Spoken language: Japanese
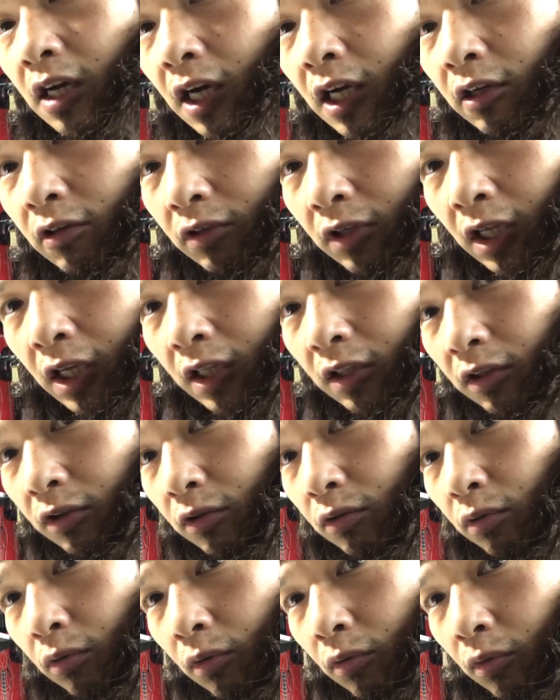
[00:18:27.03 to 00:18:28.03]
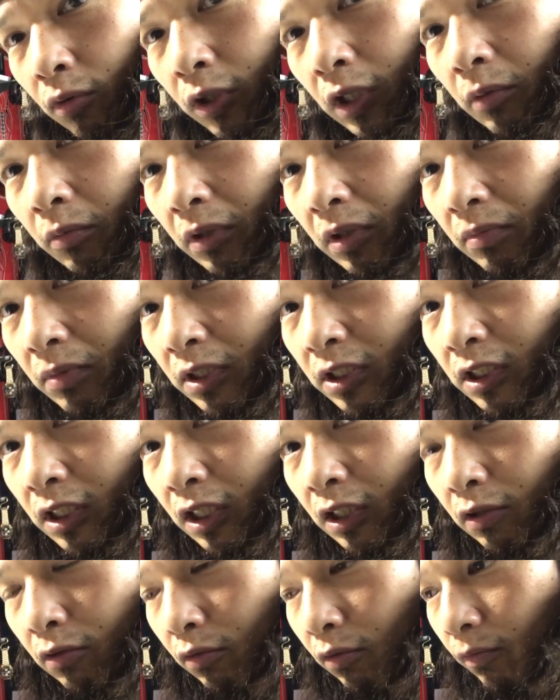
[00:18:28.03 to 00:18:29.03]
回のね投稿でも言いました
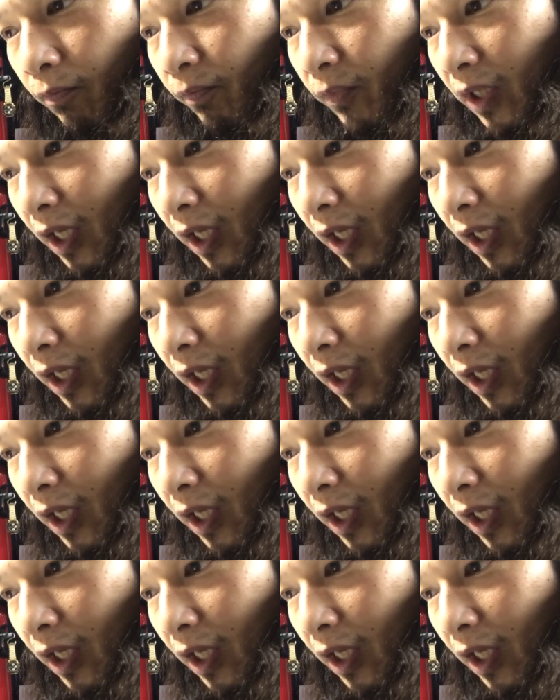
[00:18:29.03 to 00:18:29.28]
けど、